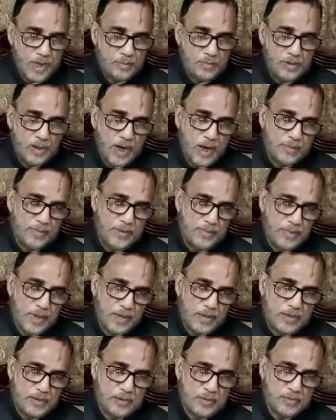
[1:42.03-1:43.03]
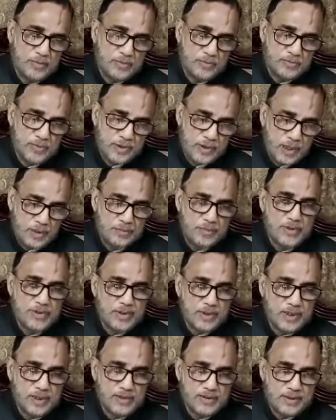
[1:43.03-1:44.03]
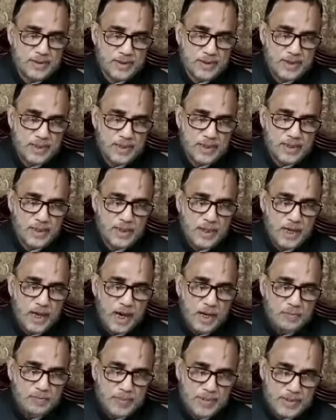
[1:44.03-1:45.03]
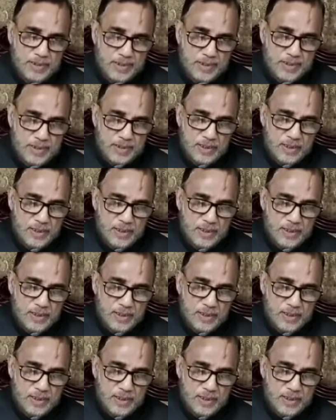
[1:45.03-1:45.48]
এবং আমি মাননীয় প্রধানমন্ত্রীর কাছ থেকে আপনাদের